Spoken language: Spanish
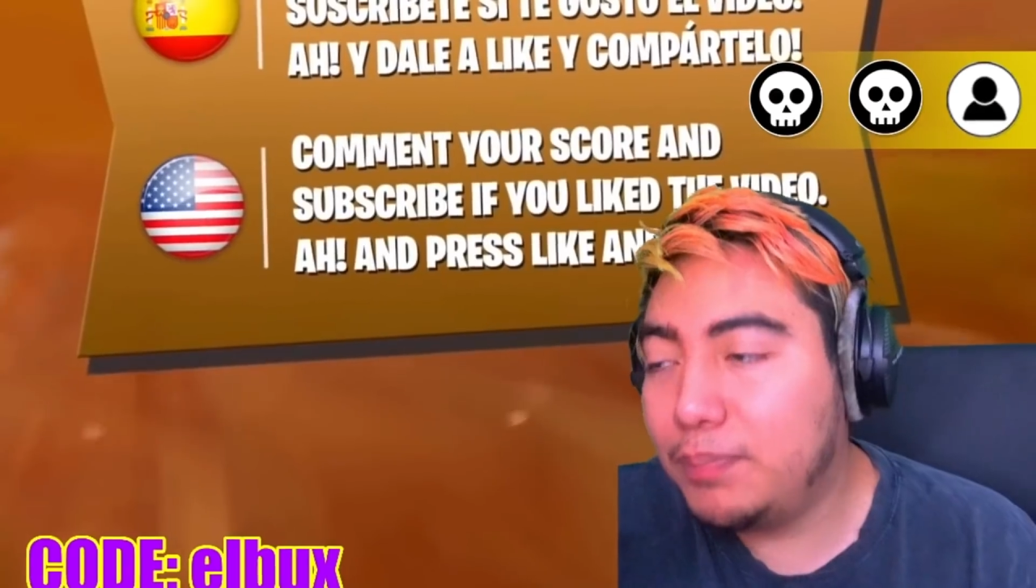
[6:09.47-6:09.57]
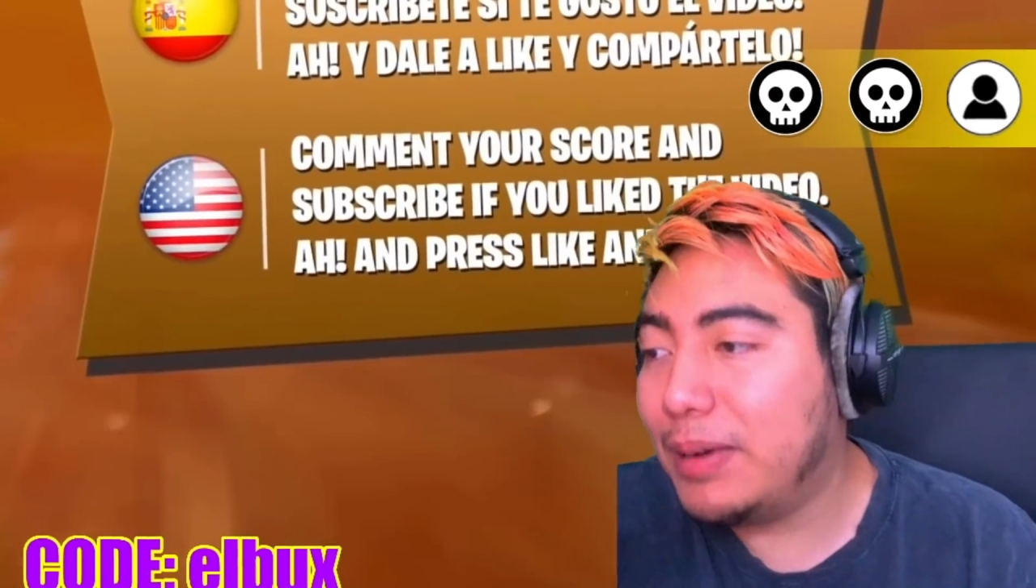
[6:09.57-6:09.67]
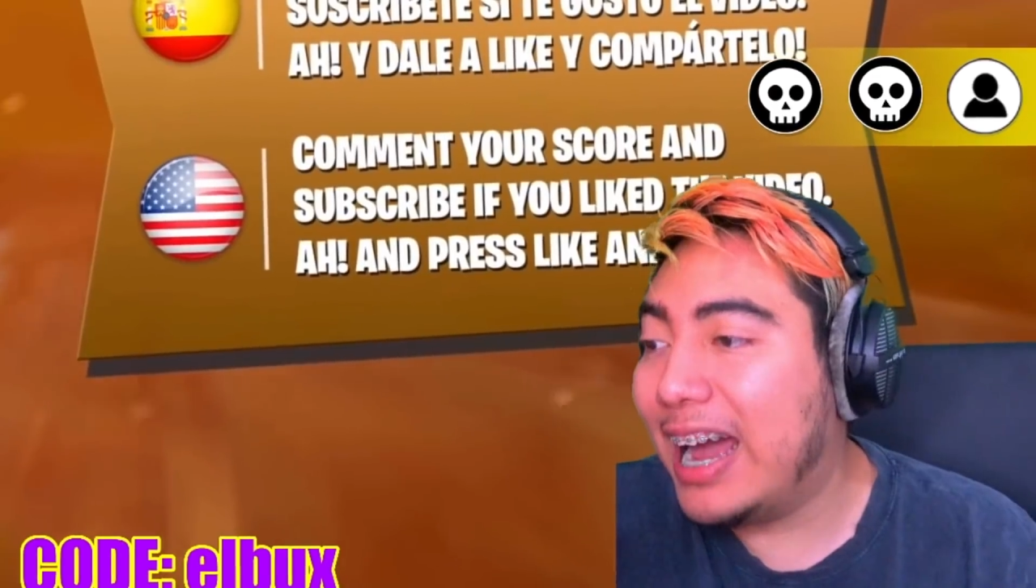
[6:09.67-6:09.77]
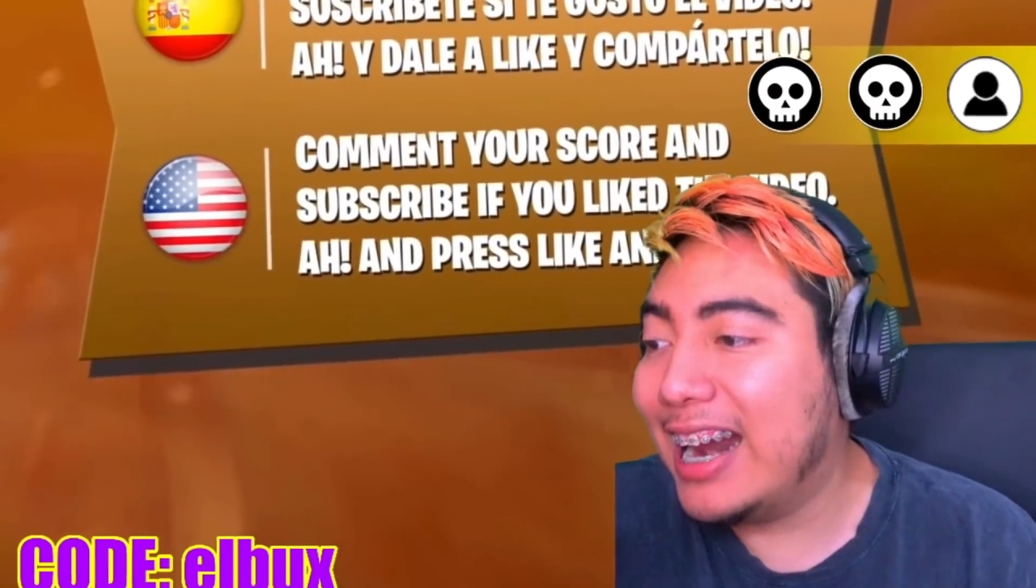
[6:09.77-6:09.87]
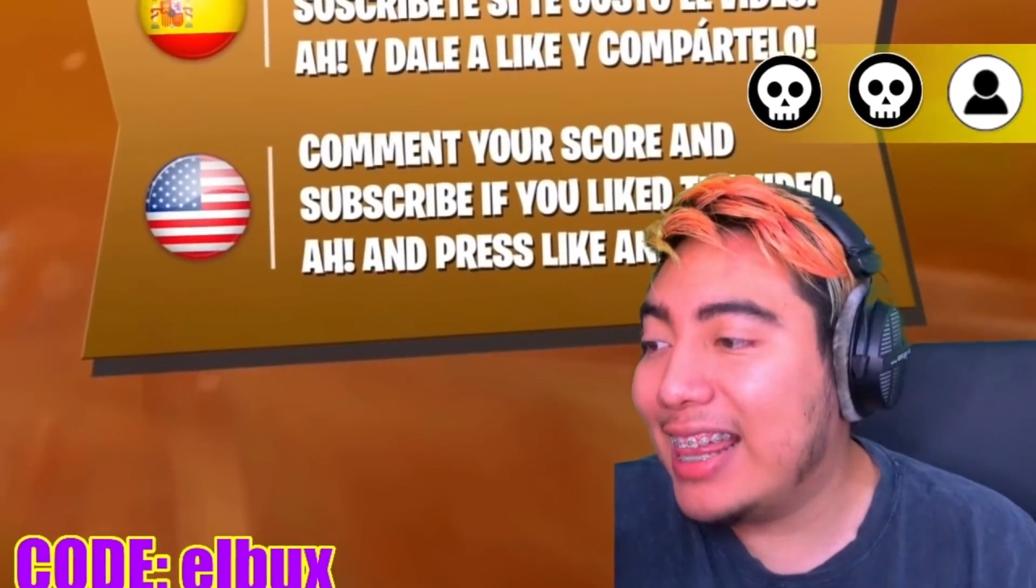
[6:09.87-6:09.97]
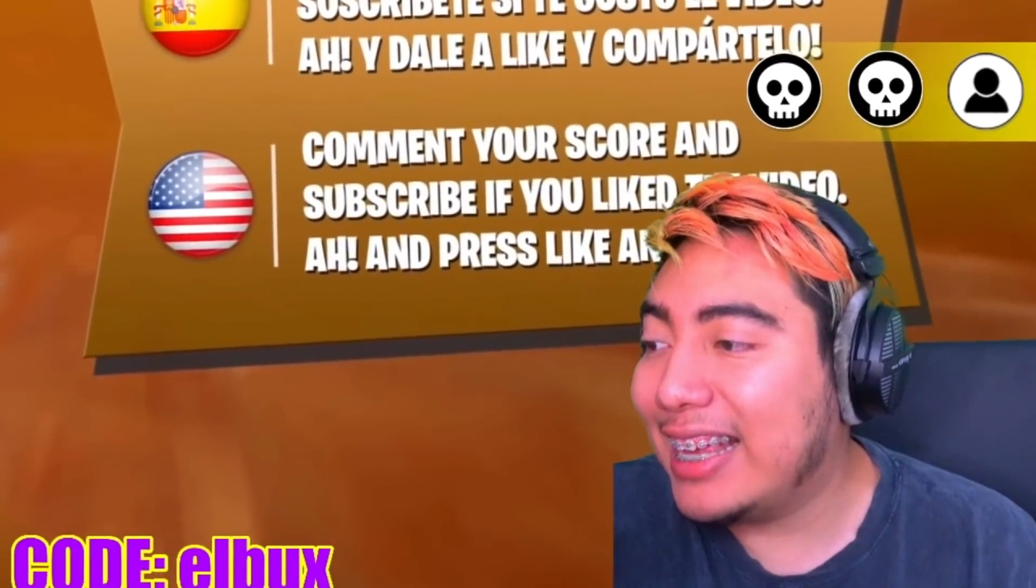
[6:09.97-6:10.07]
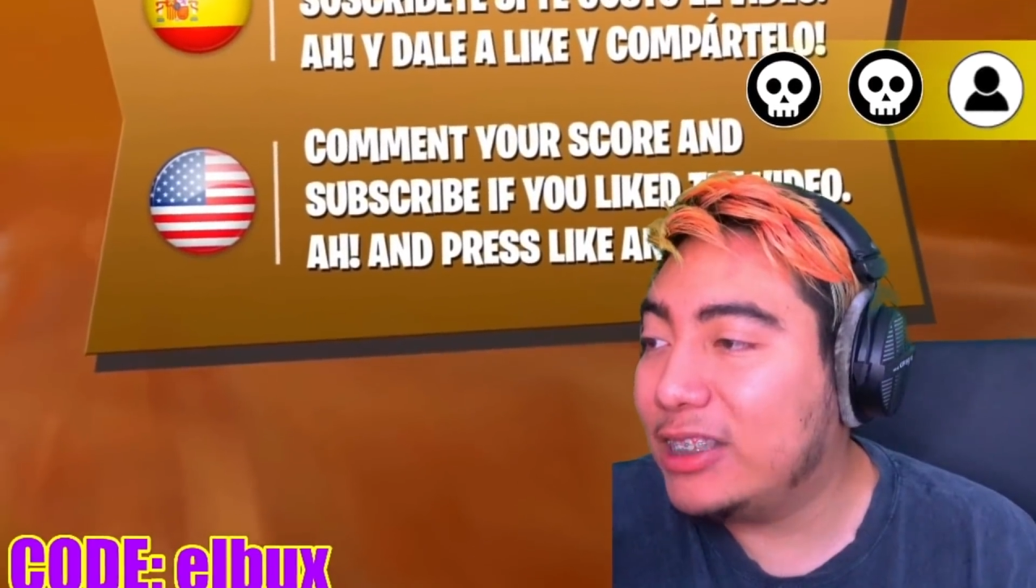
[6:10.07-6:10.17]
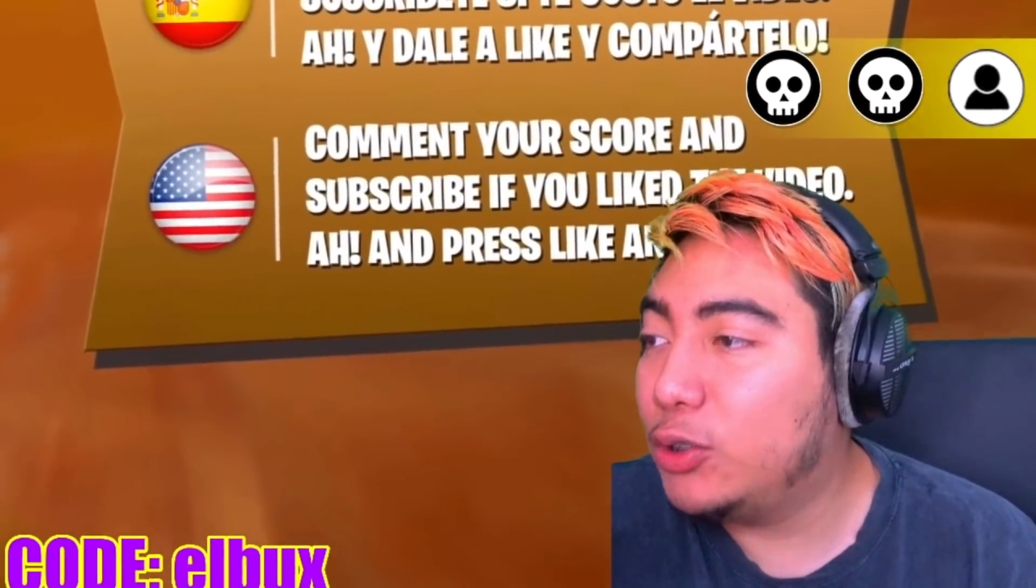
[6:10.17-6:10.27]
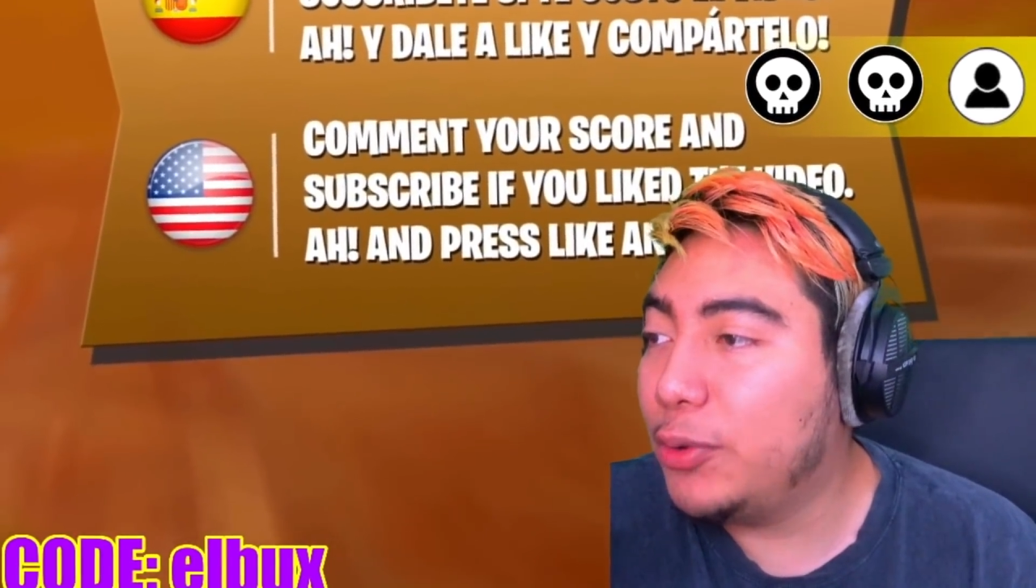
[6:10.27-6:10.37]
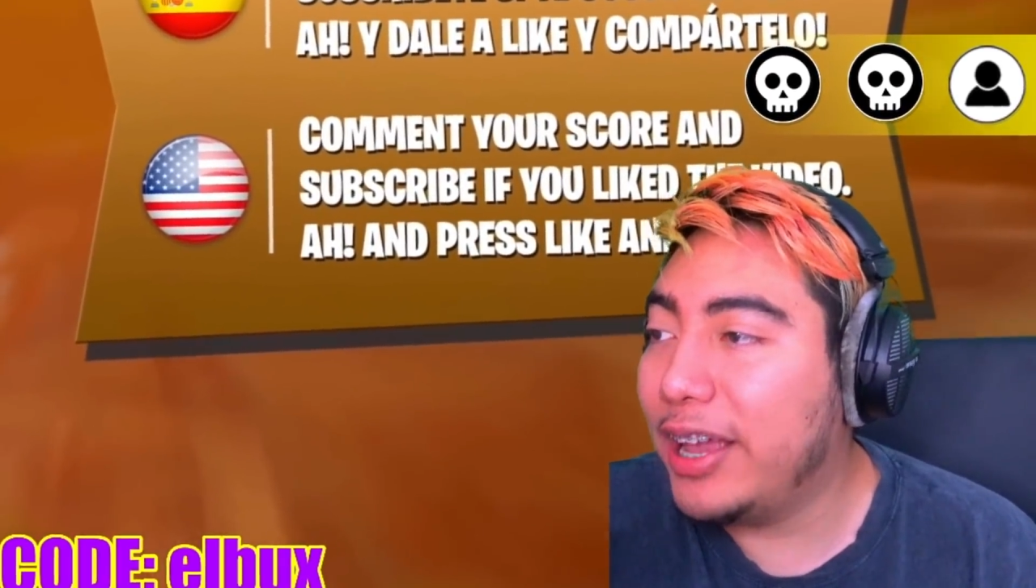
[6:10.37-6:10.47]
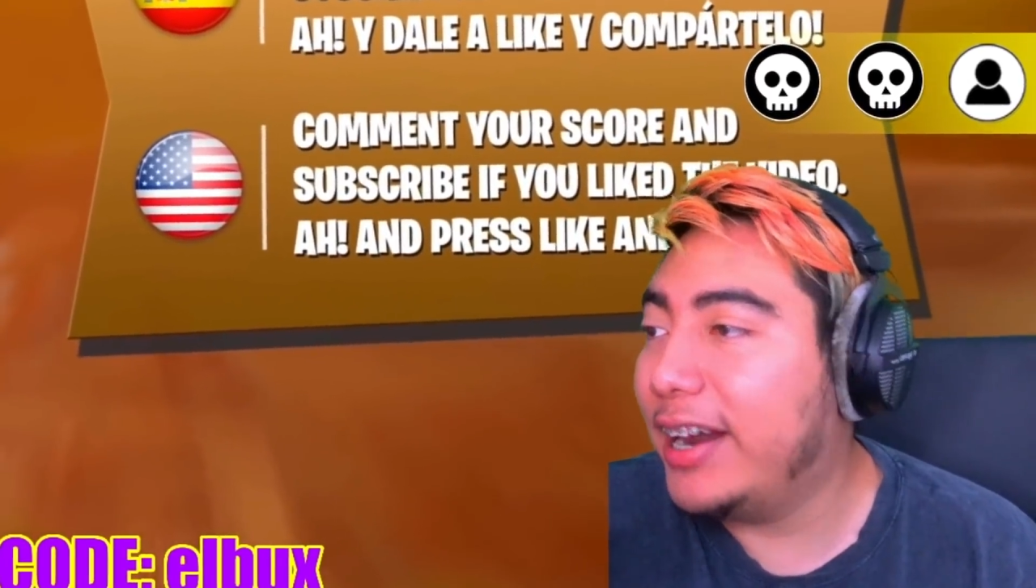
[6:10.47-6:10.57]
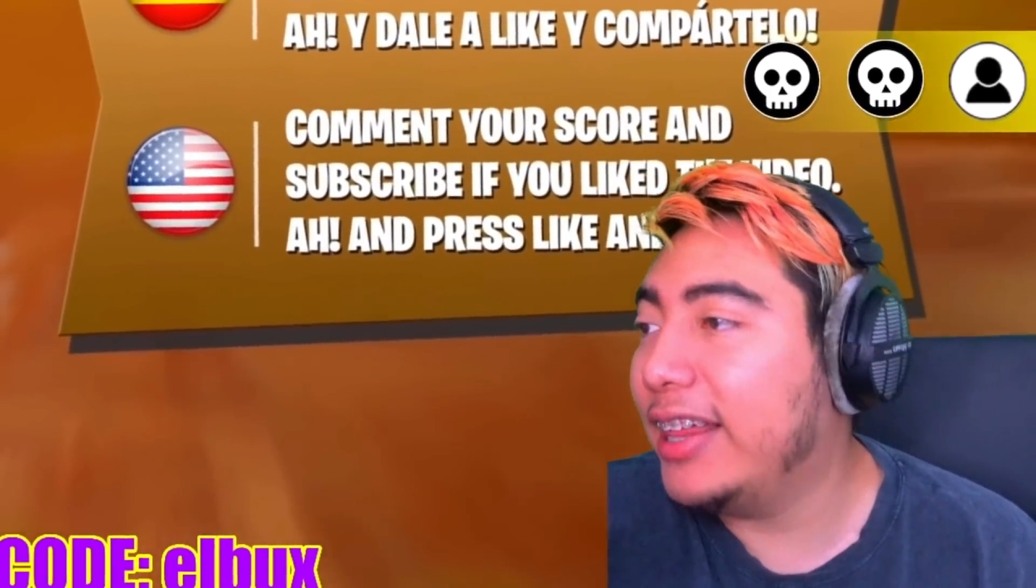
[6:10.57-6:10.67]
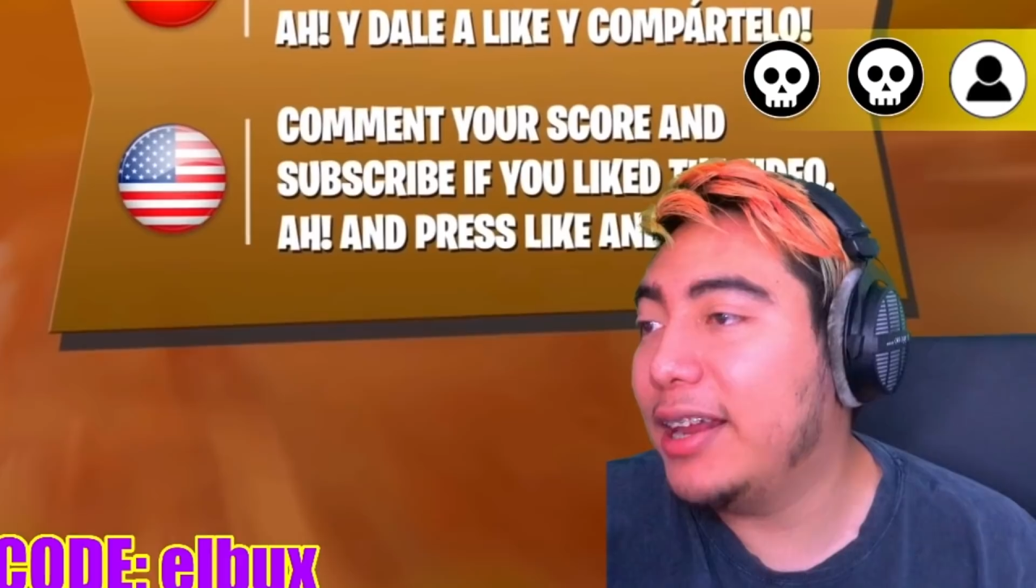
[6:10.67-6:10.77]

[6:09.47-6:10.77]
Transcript: A nada, estuve a nada,